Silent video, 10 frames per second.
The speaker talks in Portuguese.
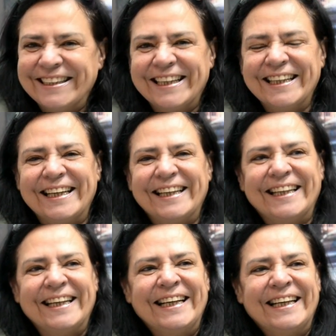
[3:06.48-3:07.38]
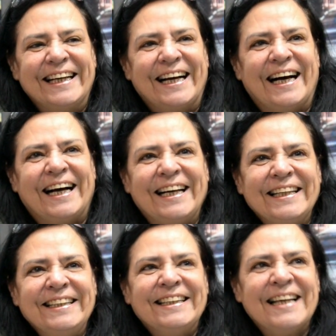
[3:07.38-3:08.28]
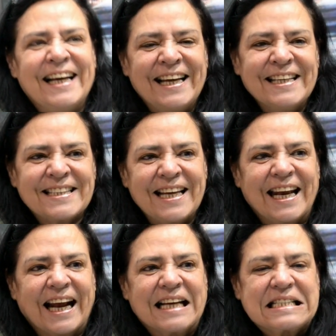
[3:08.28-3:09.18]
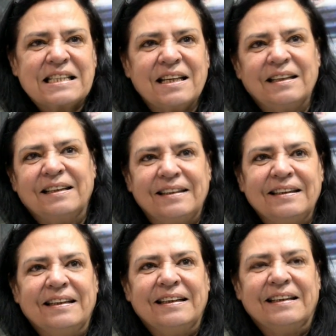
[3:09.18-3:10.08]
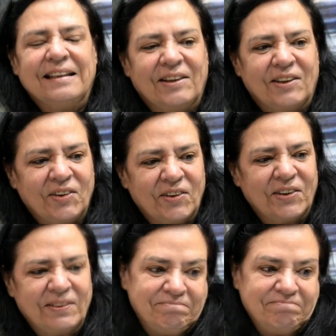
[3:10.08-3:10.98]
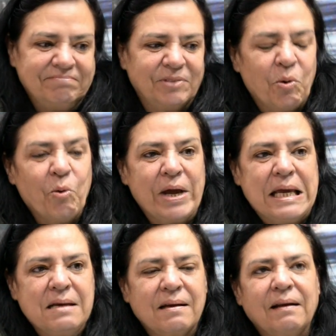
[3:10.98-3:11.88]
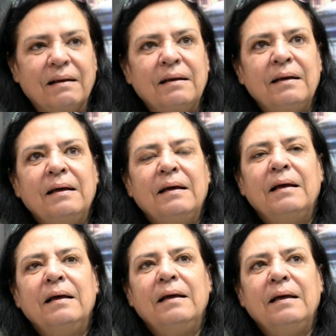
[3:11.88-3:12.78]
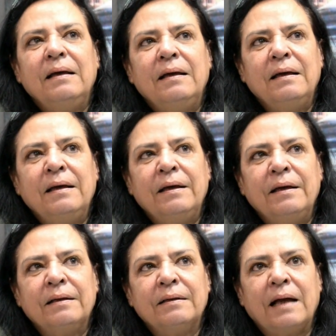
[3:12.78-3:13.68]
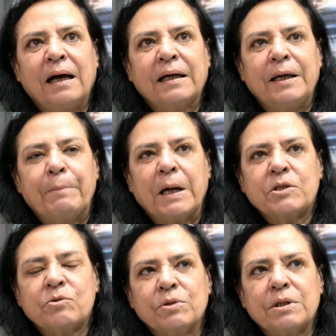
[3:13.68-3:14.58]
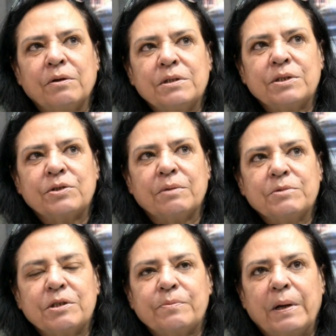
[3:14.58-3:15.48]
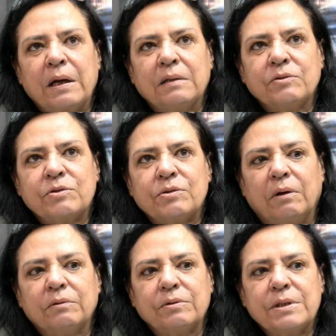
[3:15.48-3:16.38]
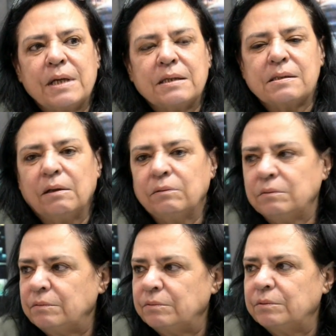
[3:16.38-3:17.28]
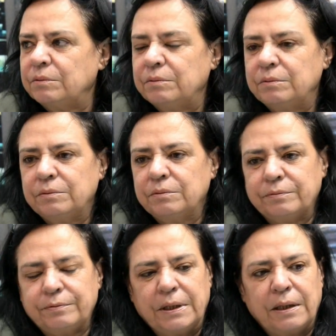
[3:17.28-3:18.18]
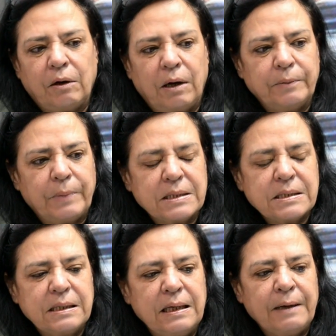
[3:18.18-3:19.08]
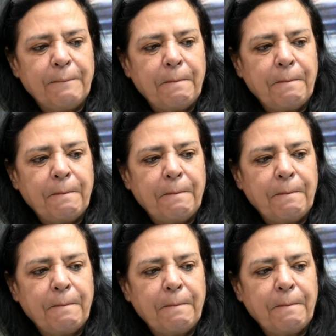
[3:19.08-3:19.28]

da, é, é a, a essa herança ó, ruim, né? E na, aqui para Souza nós estamos esperando só autorização do federal, lá de Brasília,